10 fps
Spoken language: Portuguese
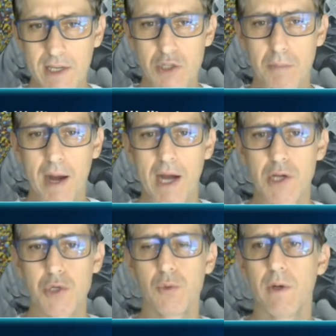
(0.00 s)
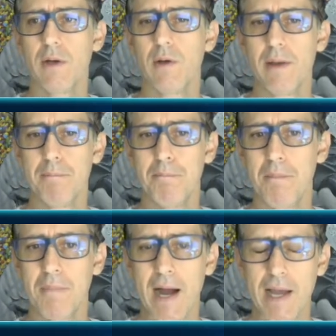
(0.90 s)
aqui de baixo é
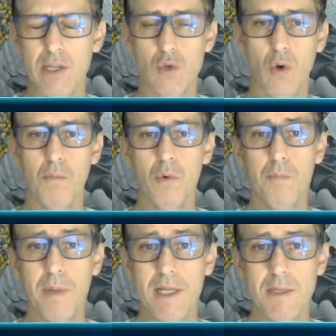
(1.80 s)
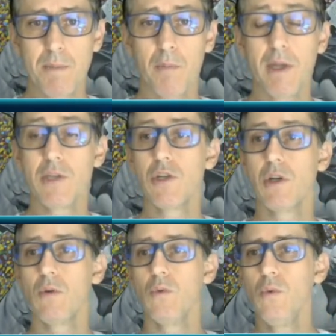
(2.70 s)
mais comum,
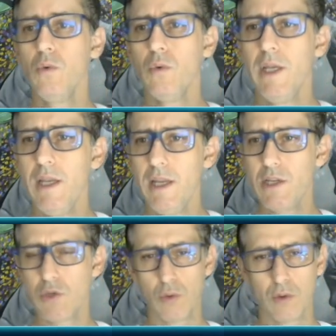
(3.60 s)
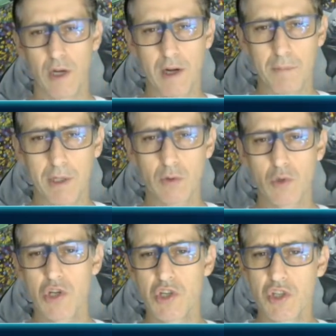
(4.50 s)
principalmente no início do treinamento,
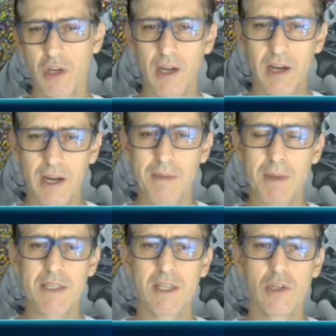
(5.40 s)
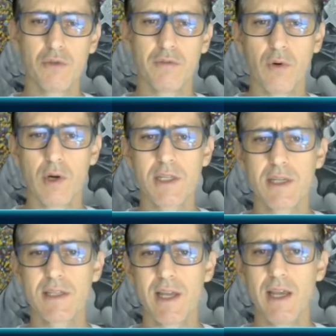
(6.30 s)
onde a gente ganha bastante força
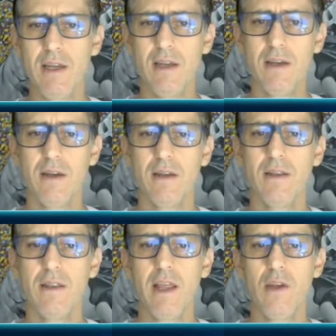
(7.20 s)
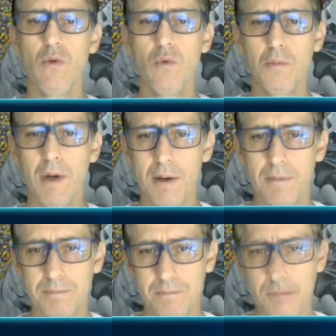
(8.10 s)
sem nenhuma
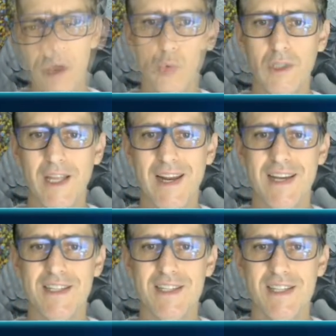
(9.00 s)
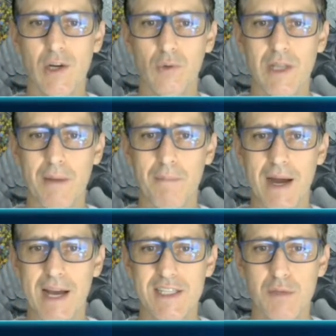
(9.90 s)
alteração da
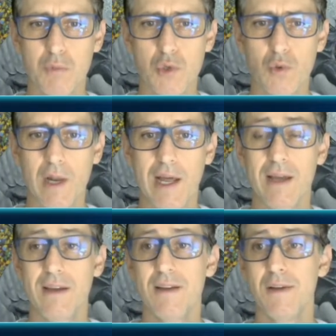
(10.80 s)
massa muscular,